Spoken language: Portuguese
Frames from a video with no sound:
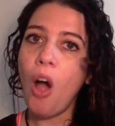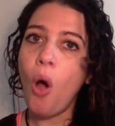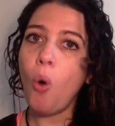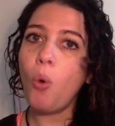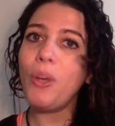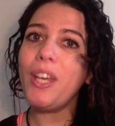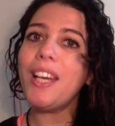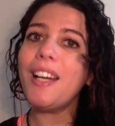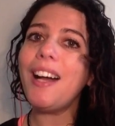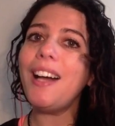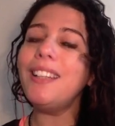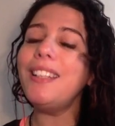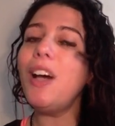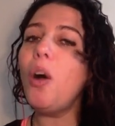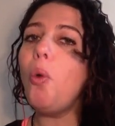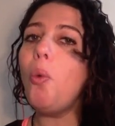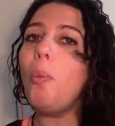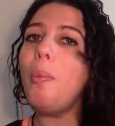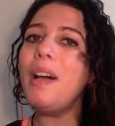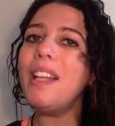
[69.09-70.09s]
o que cada
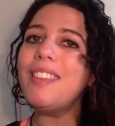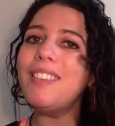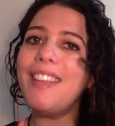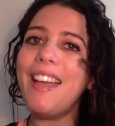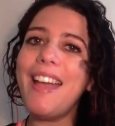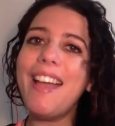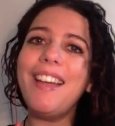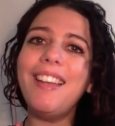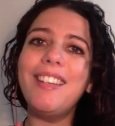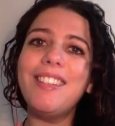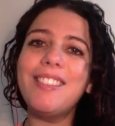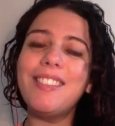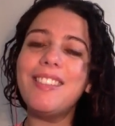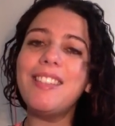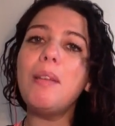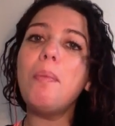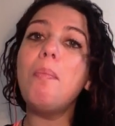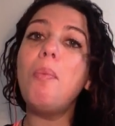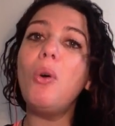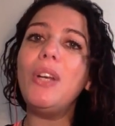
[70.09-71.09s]
uma delas
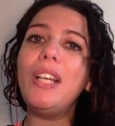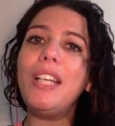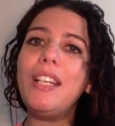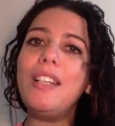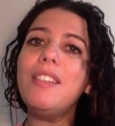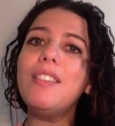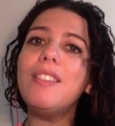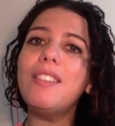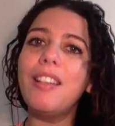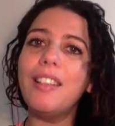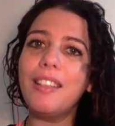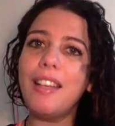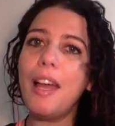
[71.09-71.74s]
simboliza,